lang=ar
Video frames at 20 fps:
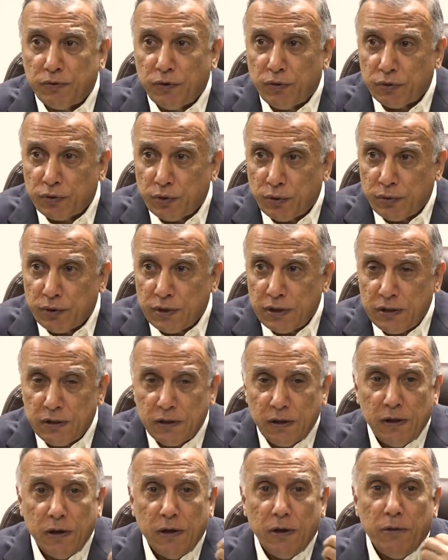فوضويين
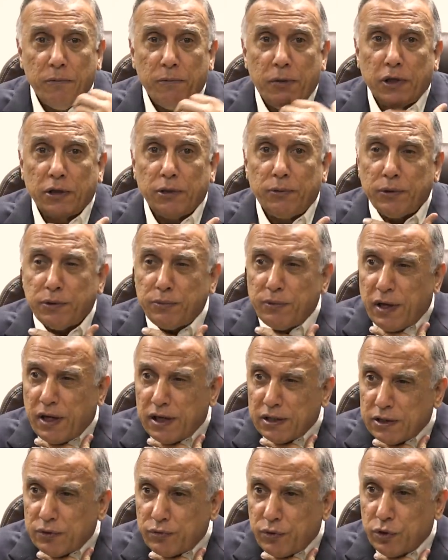بعضهم عندهم
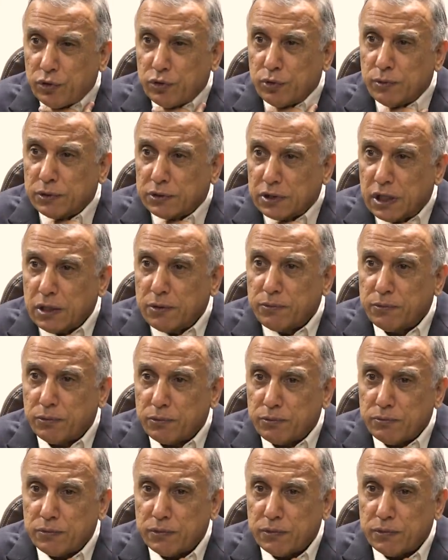عاطفة وعندهم مطالب